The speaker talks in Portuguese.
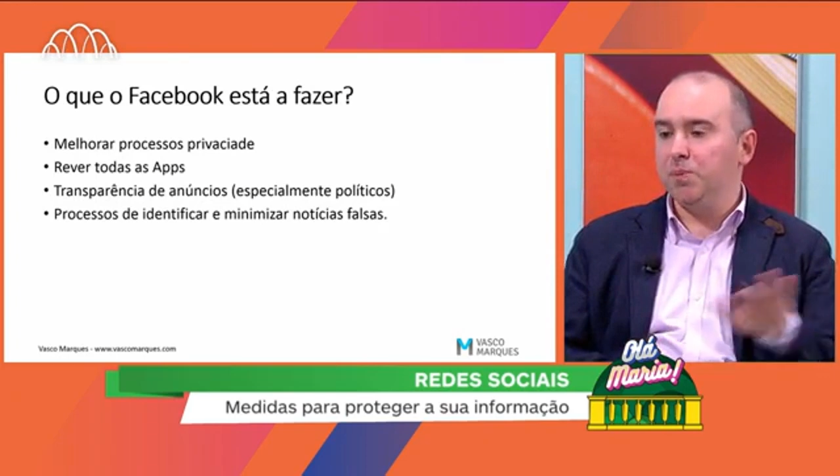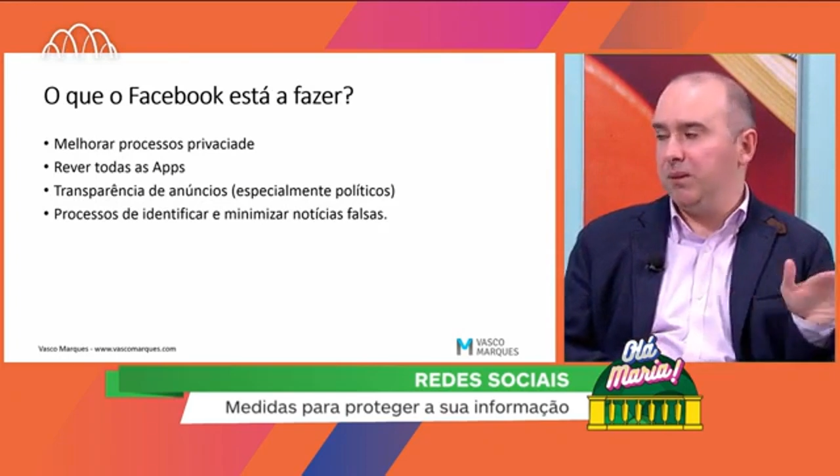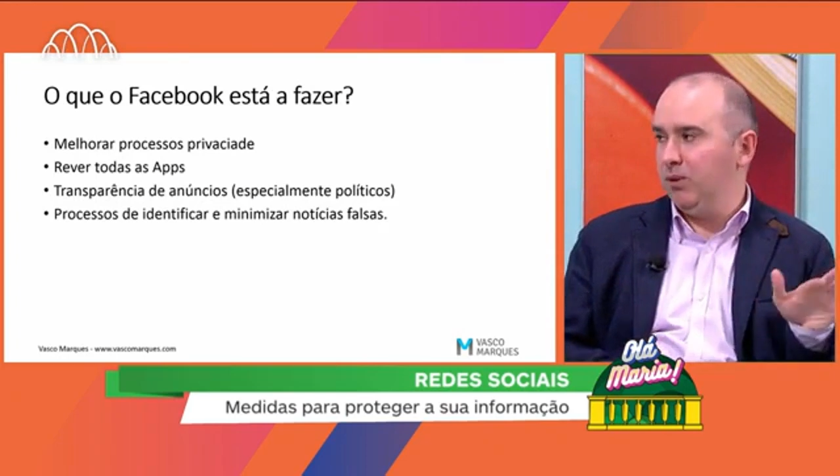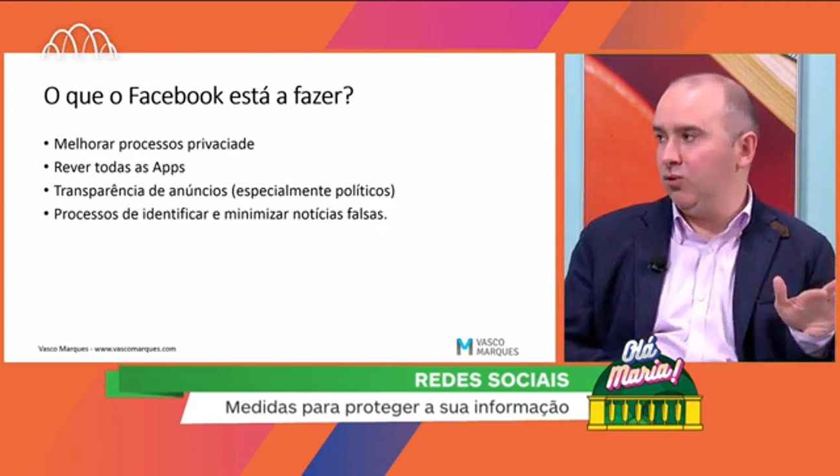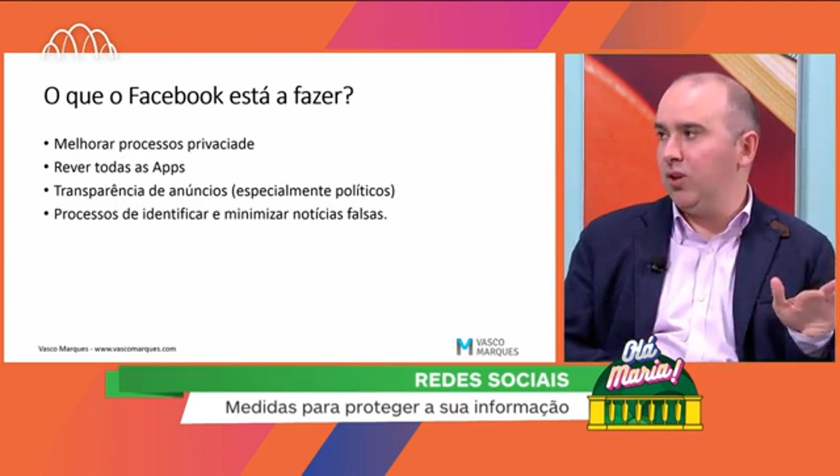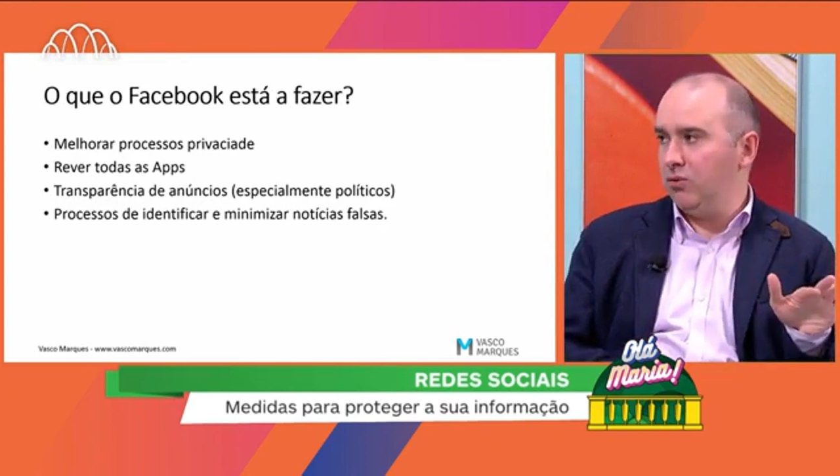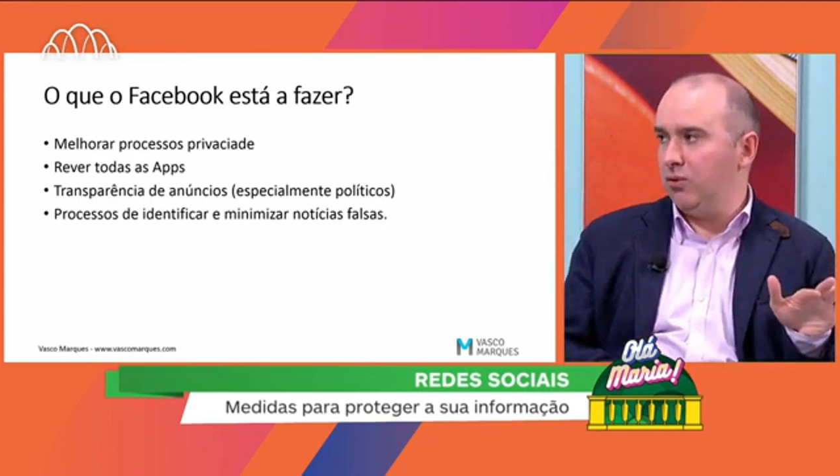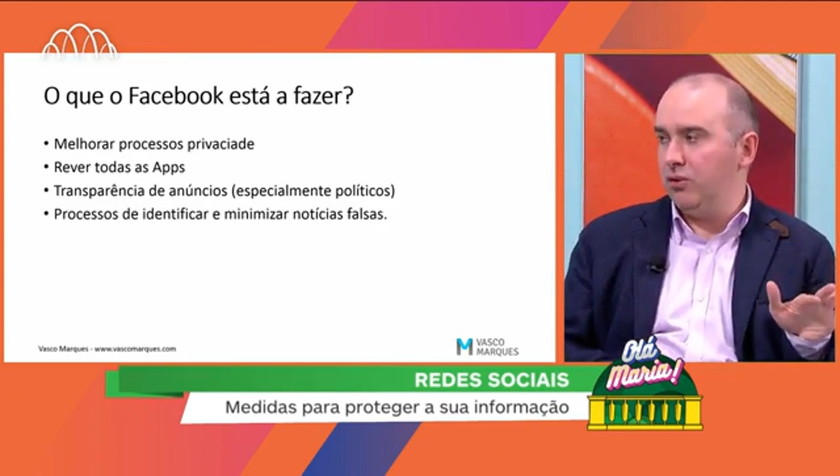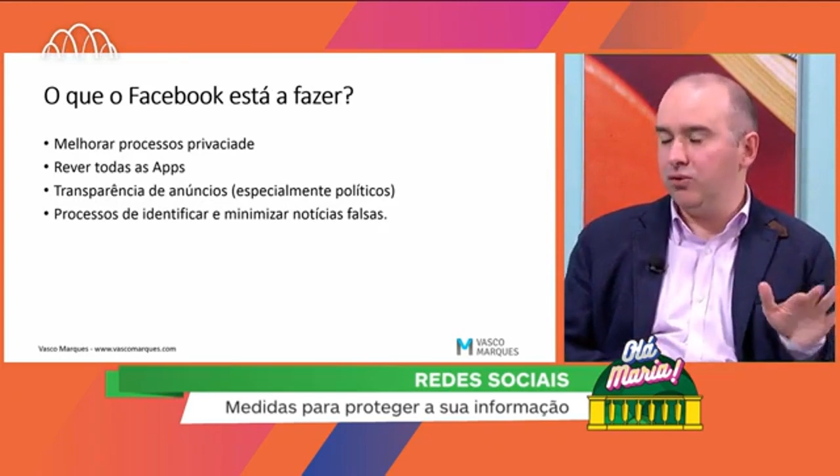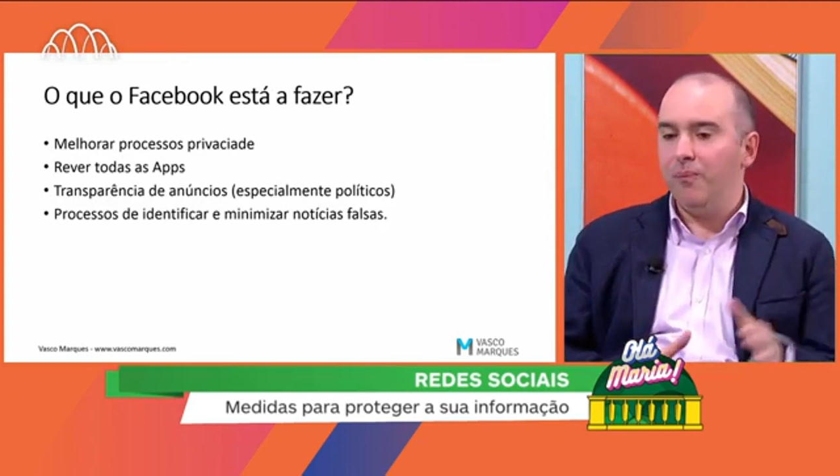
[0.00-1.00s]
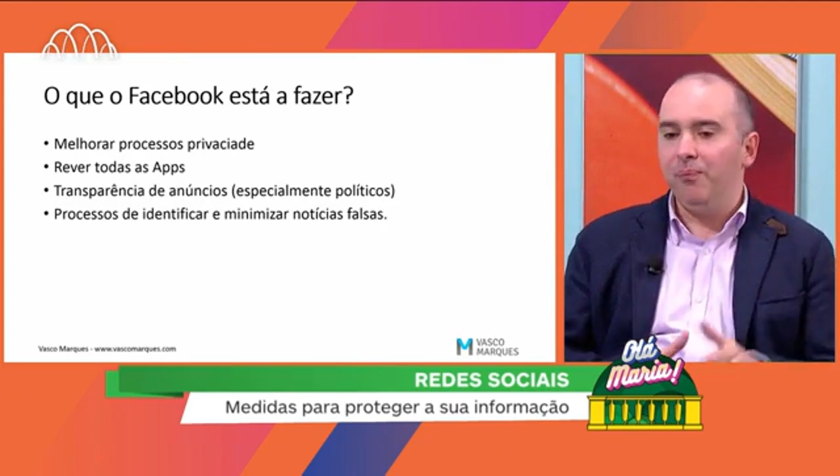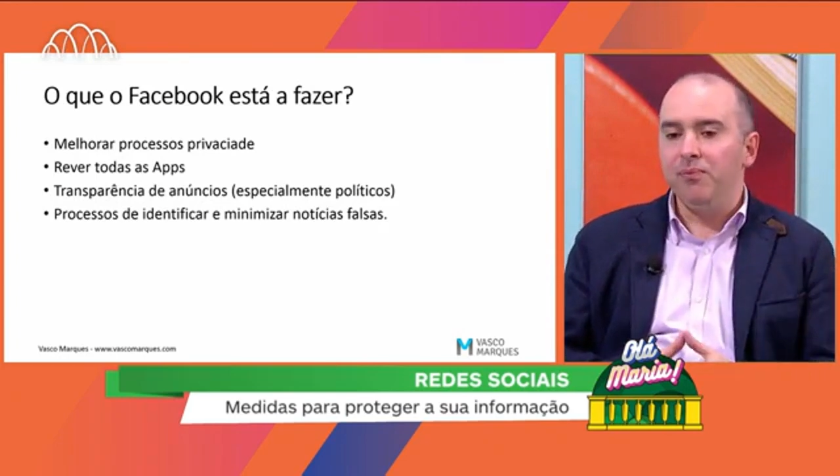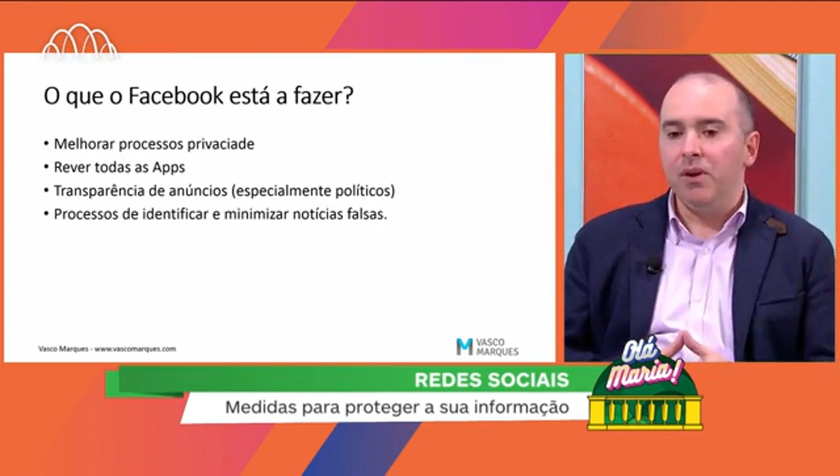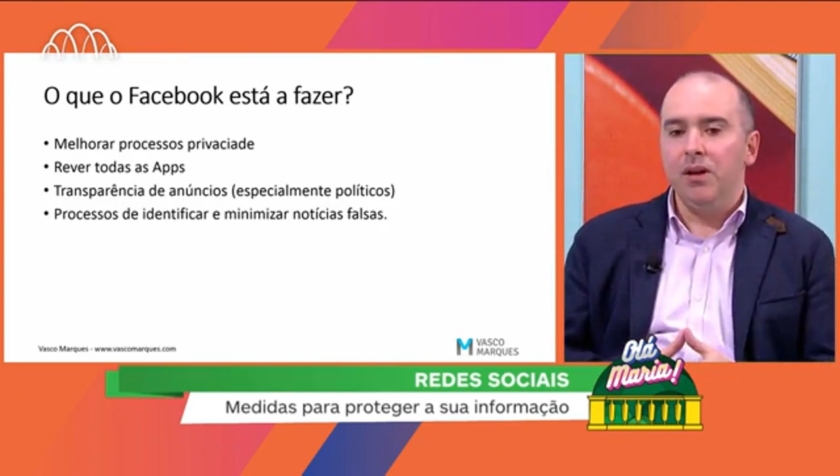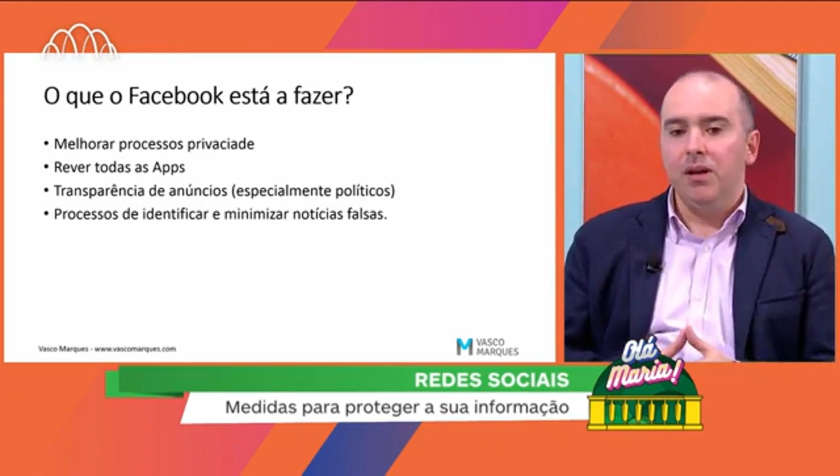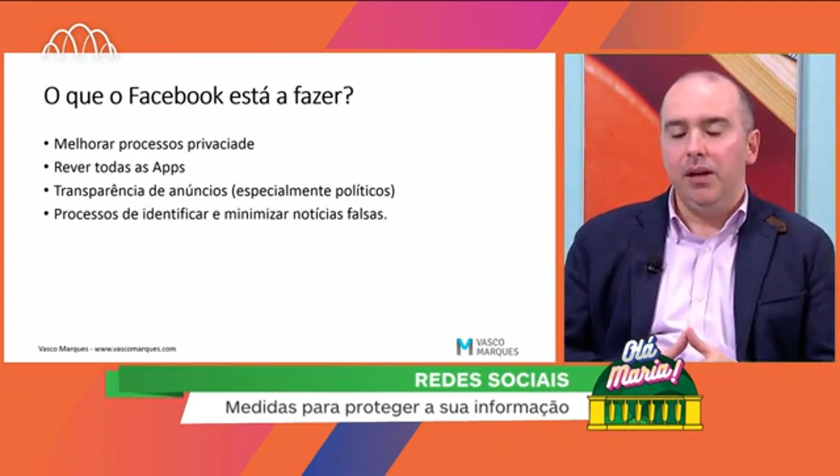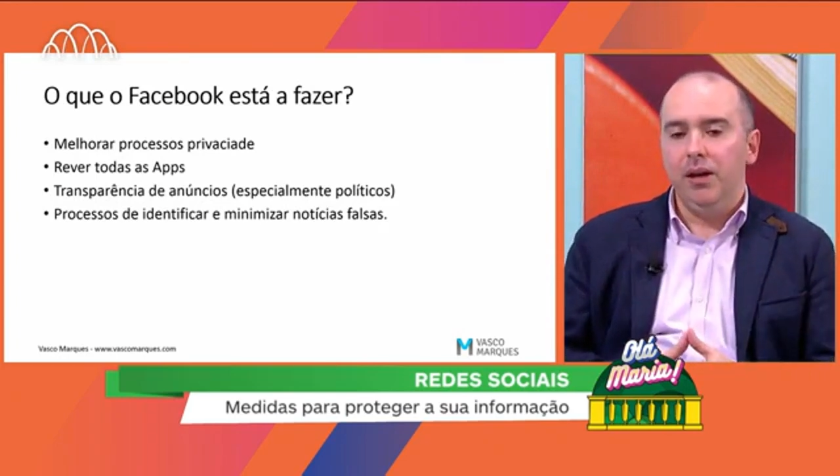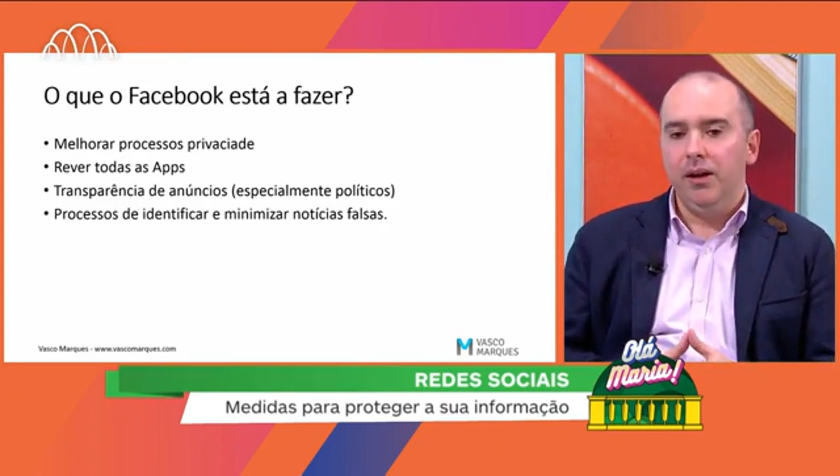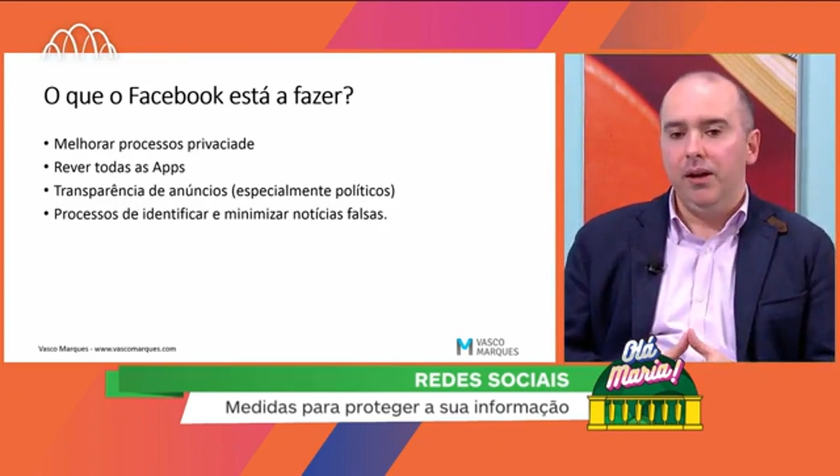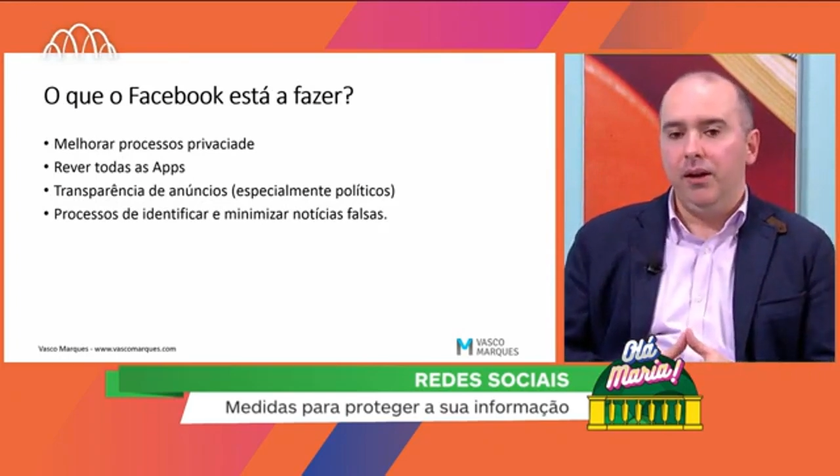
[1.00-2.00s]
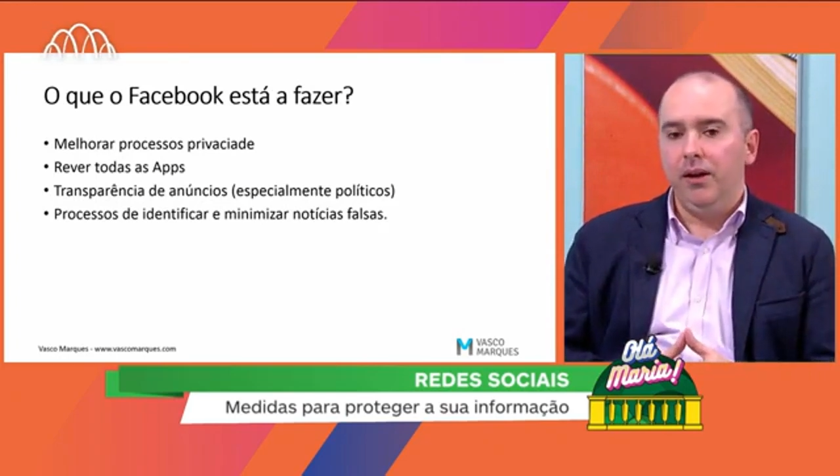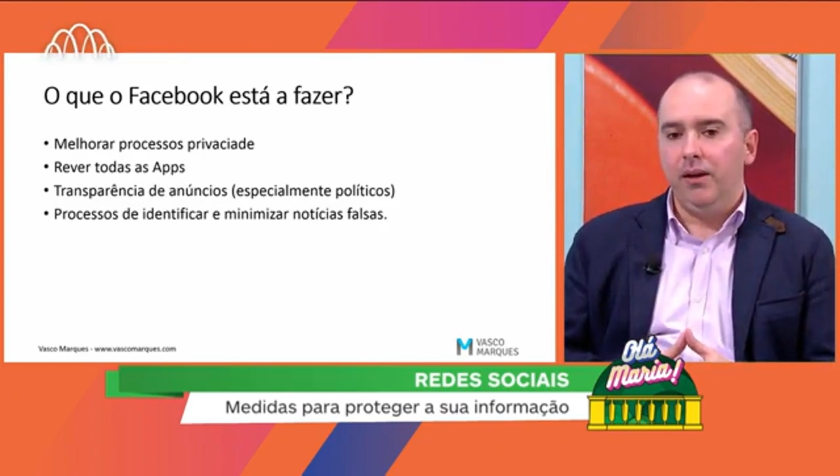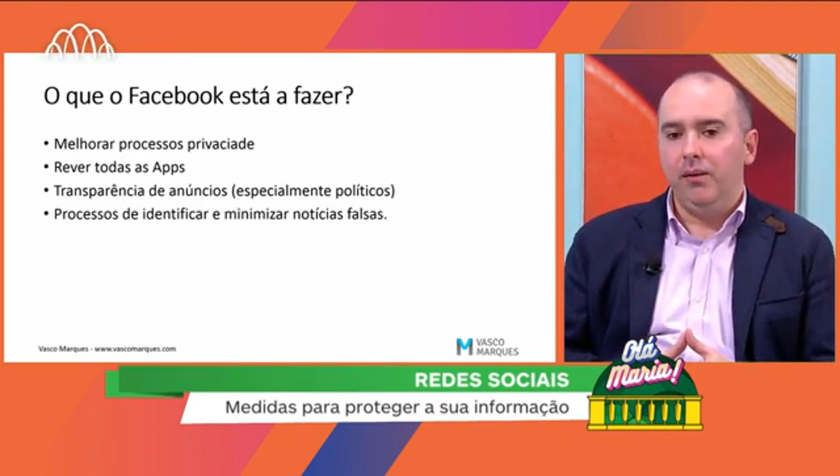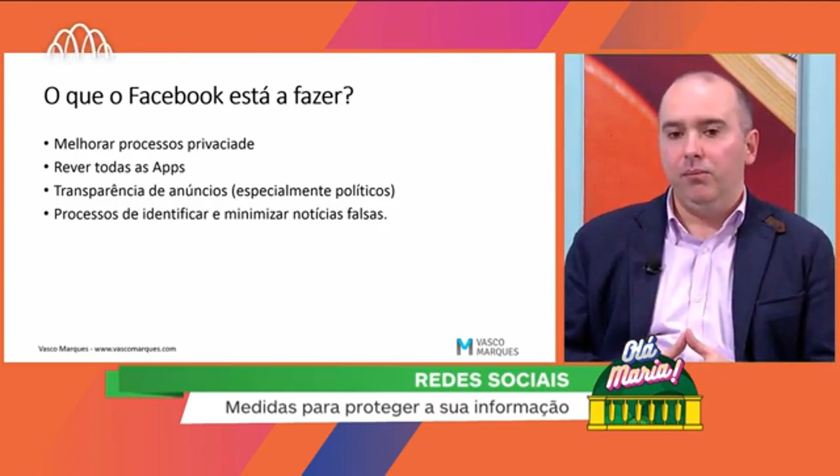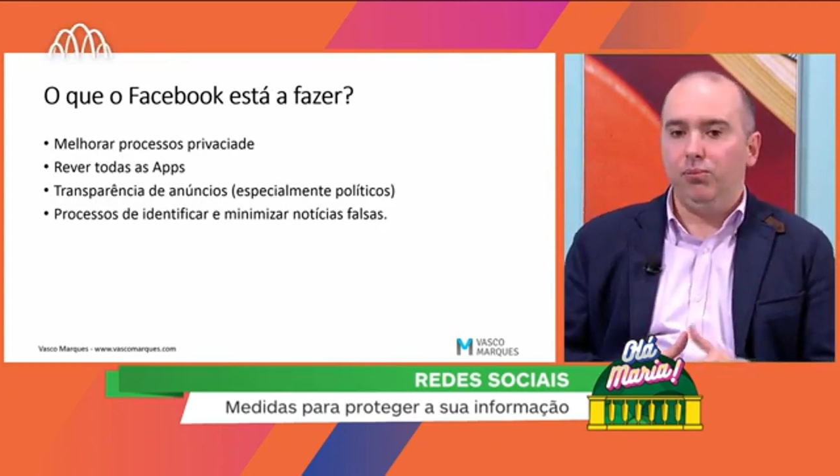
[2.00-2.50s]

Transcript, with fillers: especialmente nos Estados Unidos, eh,